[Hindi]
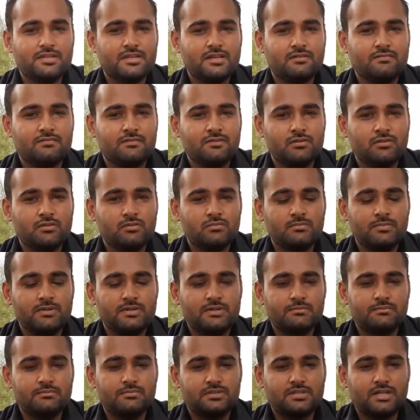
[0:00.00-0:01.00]
एक वीडियो
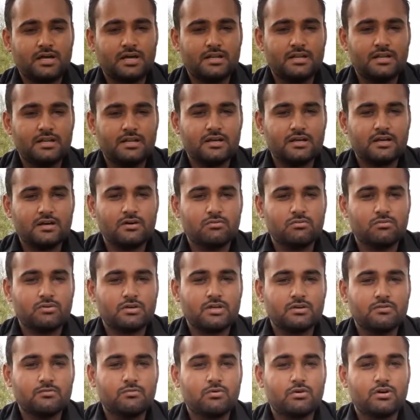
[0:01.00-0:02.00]
में बताने लगा हूँ
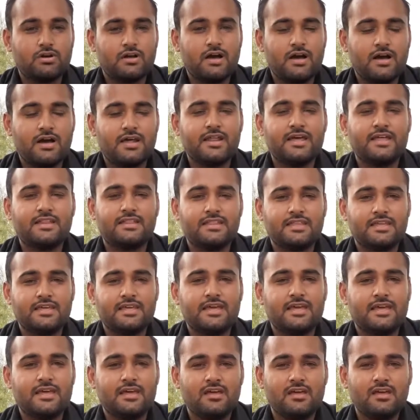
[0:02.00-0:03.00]
कि वो कहाँ रहते
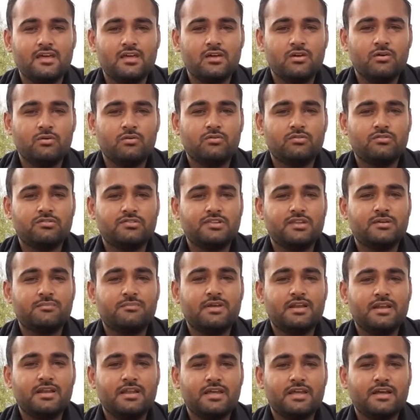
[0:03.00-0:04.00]
हैं उनसे
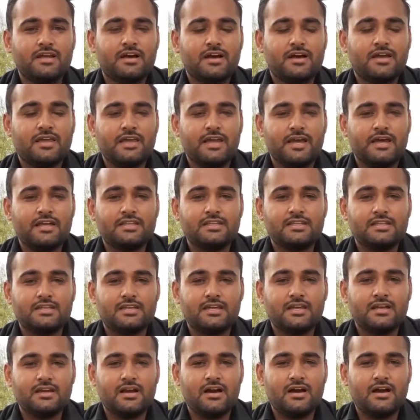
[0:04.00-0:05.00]
मिलने का क्या
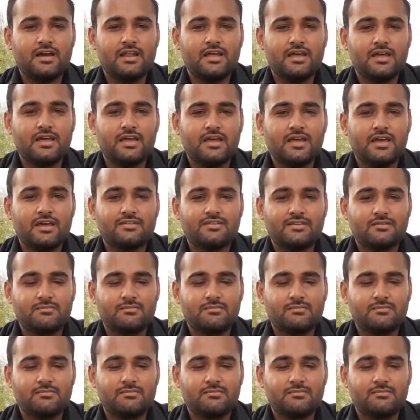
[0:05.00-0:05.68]
तरीक़ेकार है कैसे